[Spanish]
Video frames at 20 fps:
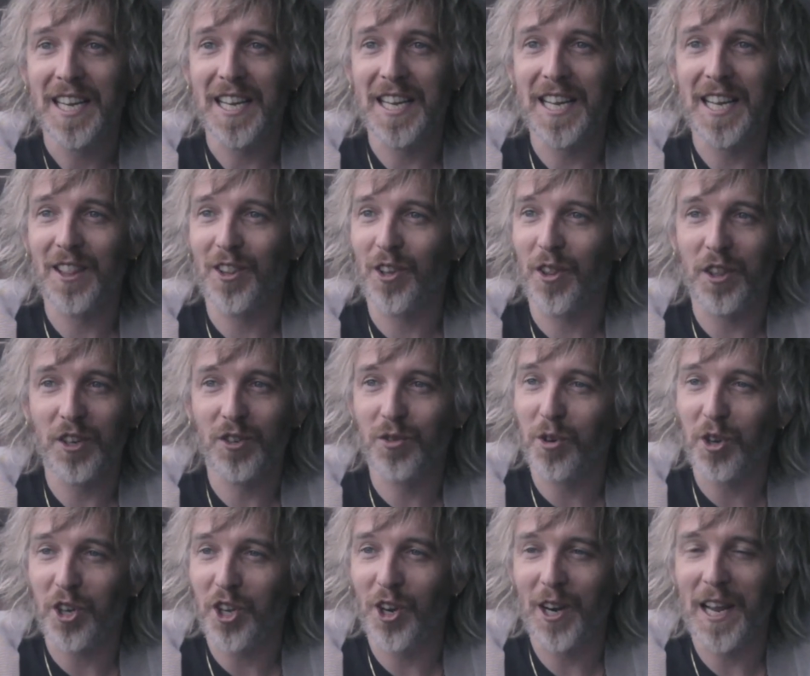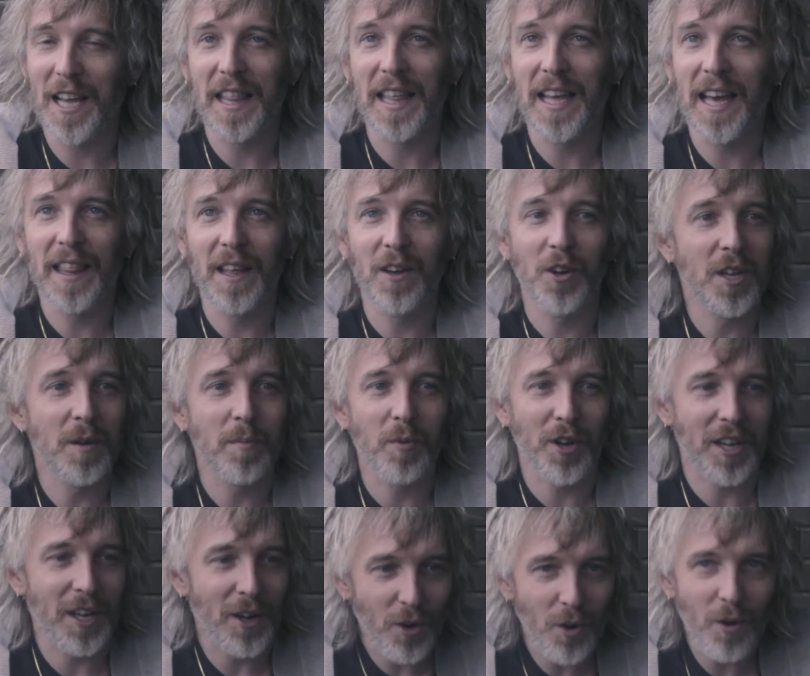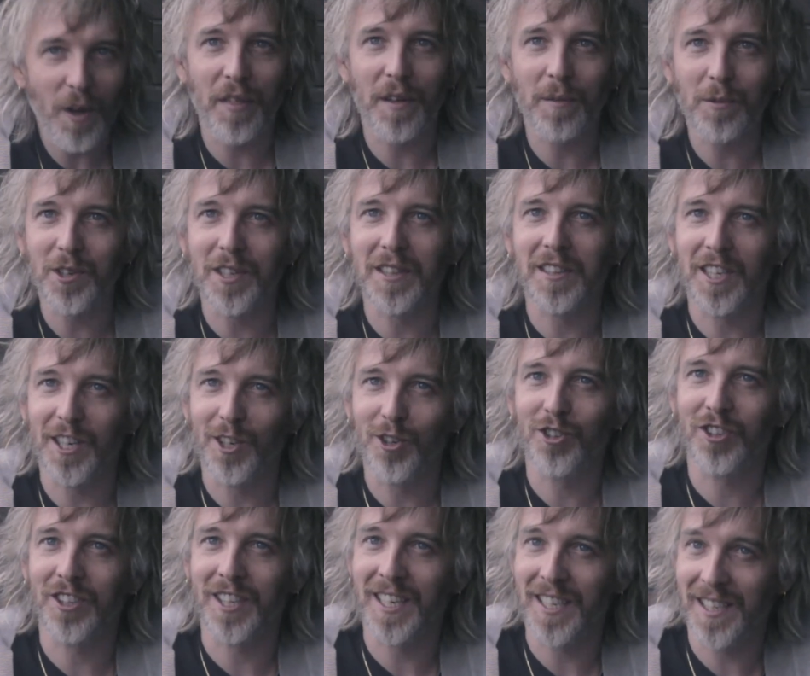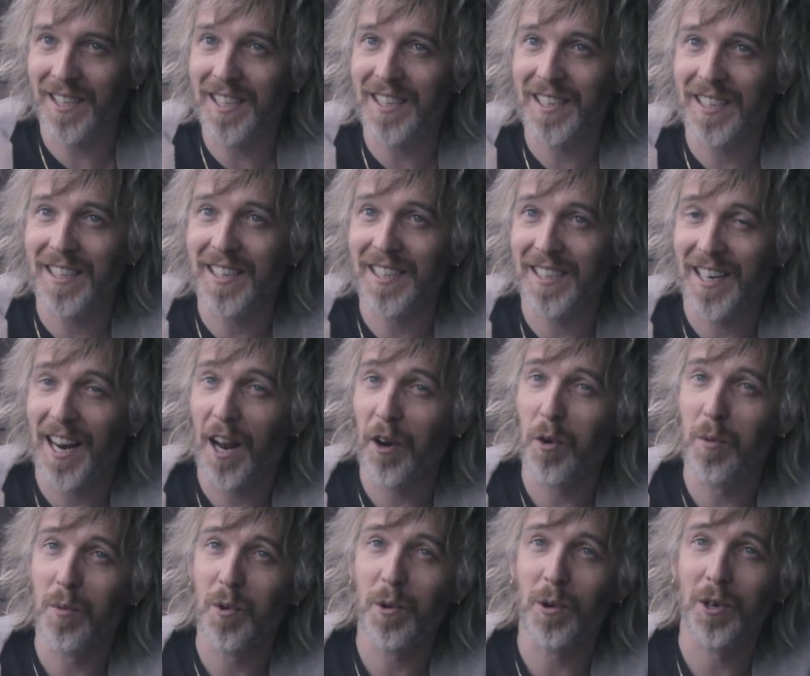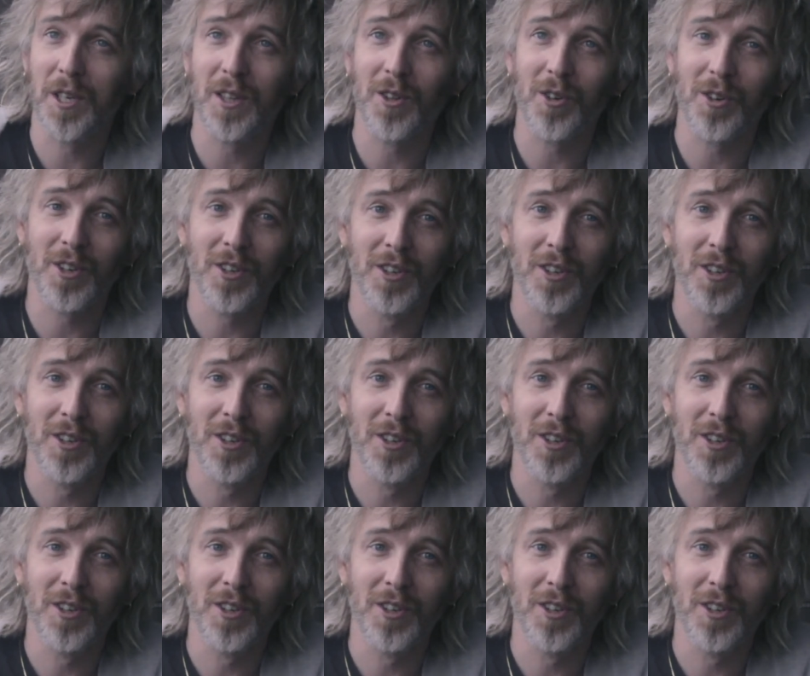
Y entonces surgió la idea de, oye, ¿por qué no lo hacemos entre los tres? Que, que será algo muy bonito,